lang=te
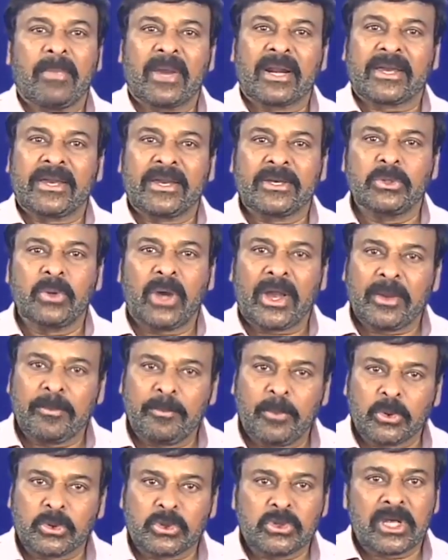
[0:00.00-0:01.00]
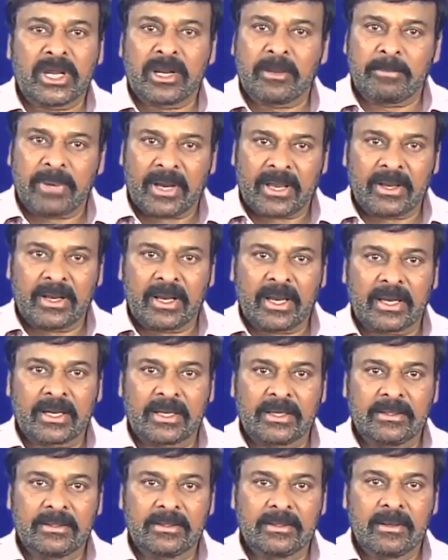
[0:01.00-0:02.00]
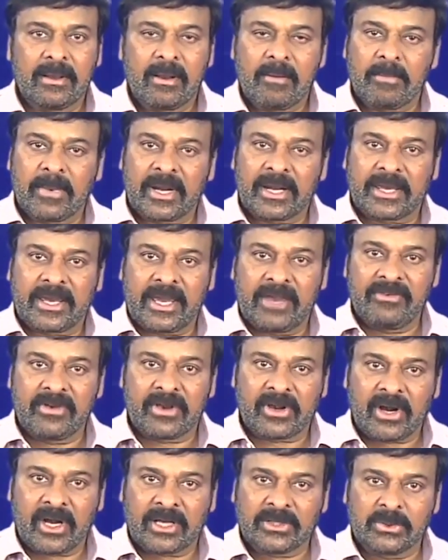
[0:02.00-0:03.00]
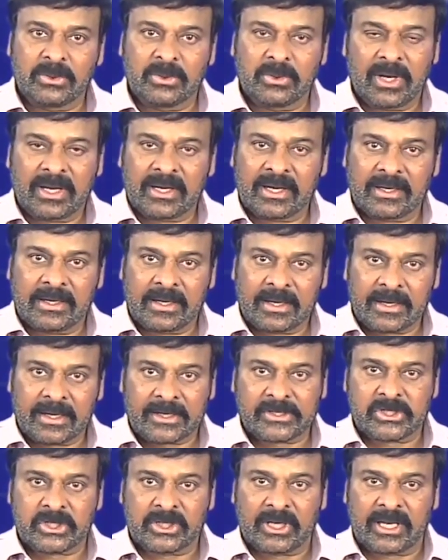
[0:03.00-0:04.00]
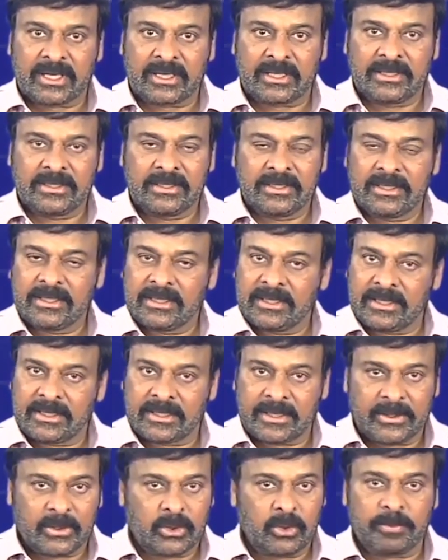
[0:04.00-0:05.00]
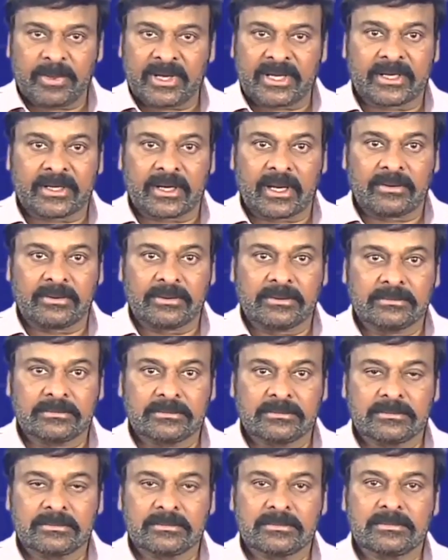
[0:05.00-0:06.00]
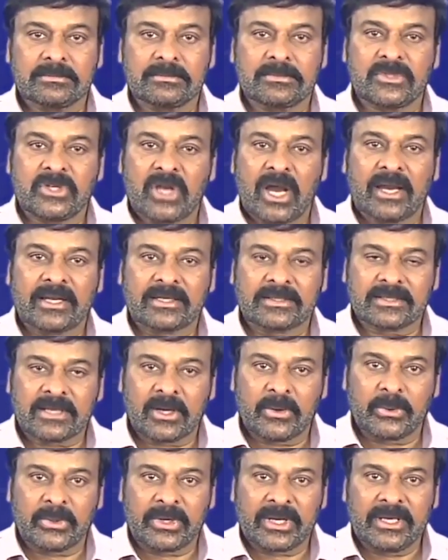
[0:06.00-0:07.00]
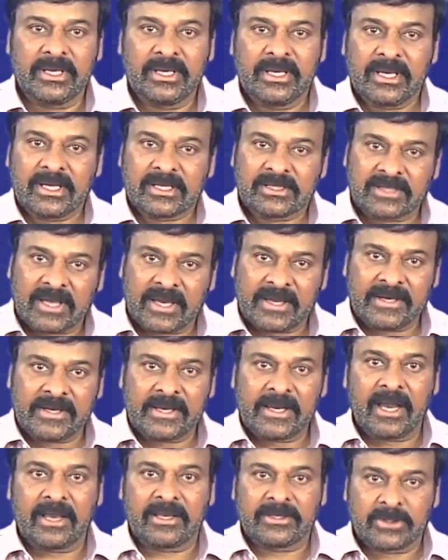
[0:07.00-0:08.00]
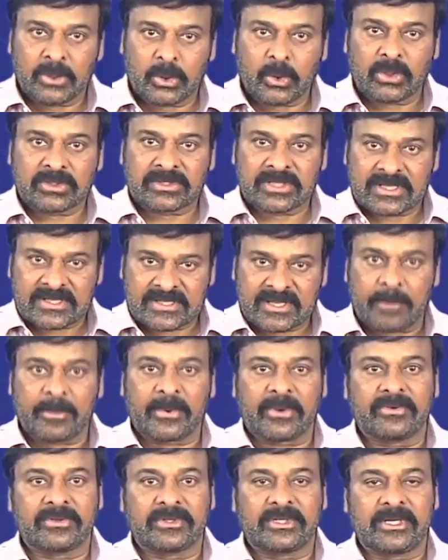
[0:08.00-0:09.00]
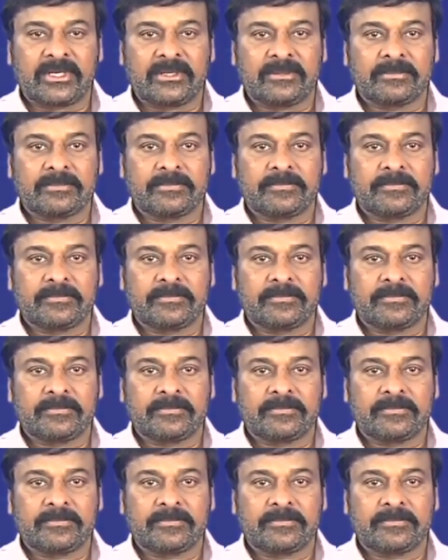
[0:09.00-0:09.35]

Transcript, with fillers: మనకేదో అయిపోతుందనే భయం కానీ మనకేమీ కాదు అనే నిర్లక్ష్యం కానీ ఈ రెండూ పనికిరావు జాగ్రత్తగా ఉండి ధైర్యంగా ఎదుర్కొస్తున్న సమయం ఇది